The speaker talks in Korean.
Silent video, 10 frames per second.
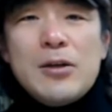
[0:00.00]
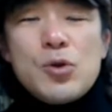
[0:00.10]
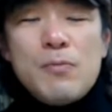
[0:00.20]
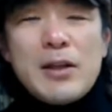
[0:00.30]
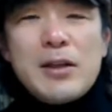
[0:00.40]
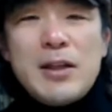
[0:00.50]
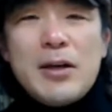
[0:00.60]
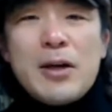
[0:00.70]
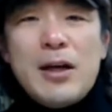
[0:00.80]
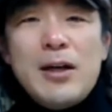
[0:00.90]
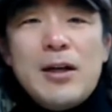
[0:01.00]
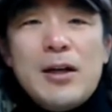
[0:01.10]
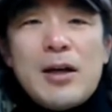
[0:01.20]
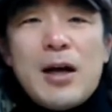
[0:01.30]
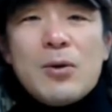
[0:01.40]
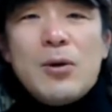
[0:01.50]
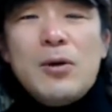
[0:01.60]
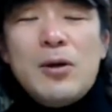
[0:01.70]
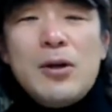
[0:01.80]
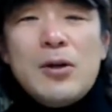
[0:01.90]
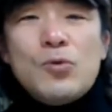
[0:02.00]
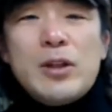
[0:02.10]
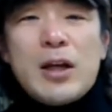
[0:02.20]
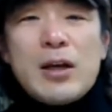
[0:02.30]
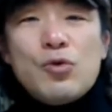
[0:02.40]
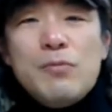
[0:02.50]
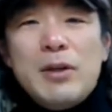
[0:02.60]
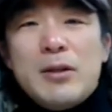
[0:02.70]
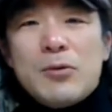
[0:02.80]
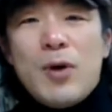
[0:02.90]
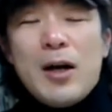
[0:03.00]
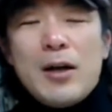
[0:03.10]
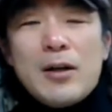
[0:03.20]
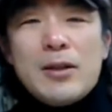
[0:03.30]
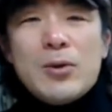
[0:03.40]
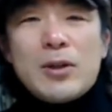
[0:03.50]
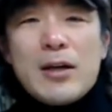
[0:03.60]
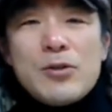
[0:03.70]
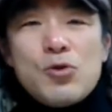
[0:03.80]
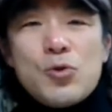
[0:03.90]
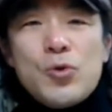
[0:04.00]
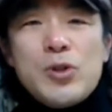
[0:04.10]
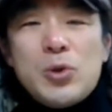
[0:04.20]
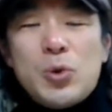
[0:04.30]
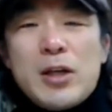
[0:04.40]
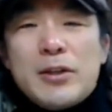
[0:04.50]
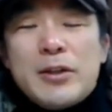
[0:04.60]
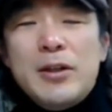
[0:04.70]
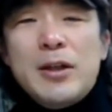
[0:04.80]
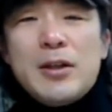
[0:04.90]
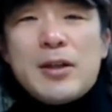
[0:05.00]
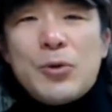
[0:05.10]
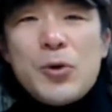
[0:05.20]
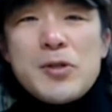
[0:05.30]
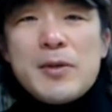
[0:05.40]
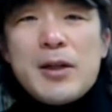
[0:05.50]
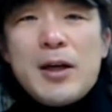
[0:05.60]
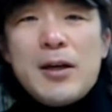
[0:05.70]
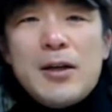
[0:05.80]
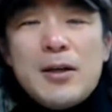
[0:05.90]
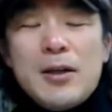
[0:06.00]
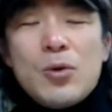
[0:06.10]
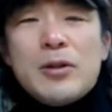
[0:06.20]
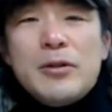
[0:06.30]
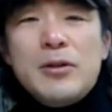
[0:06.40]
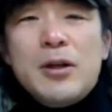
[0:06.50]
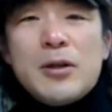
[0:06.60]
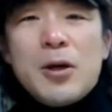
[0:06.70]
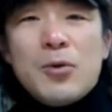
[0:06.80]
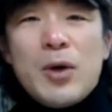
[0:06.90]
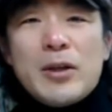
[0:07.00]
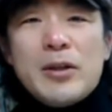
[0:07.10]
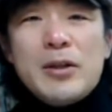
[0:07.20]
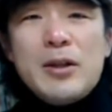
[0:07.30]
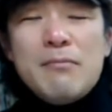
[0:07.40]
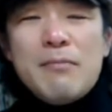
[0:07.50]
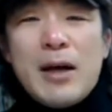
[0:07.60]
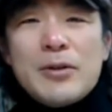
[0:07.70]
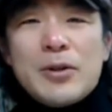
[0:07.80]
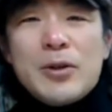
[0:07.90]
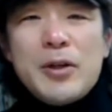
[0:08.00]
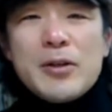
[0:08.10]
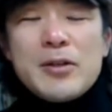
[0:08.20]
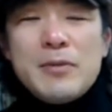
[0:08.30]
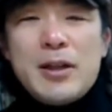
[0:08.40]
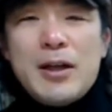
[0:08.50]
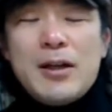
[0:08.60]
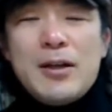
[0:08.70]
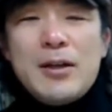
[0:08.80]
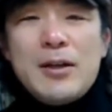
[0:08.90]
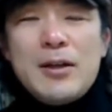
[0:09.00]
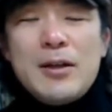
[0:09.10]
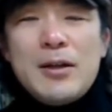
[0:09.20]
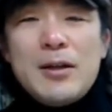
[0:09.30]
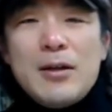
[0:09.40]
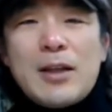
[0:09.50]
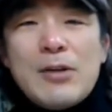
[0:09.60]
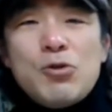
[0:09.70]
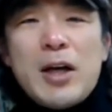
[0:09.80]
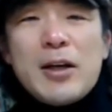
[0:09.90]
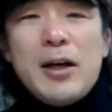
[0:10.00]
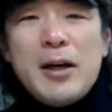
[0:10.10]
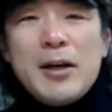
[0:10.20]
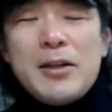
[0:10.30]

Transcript: 좀만 기다려라 라고 우리나라 국민들과 그리고 다른 축구 지도자들을 다독였습니다. 그리고 그는 결과를 만들어내었습니다. 어, 단순하게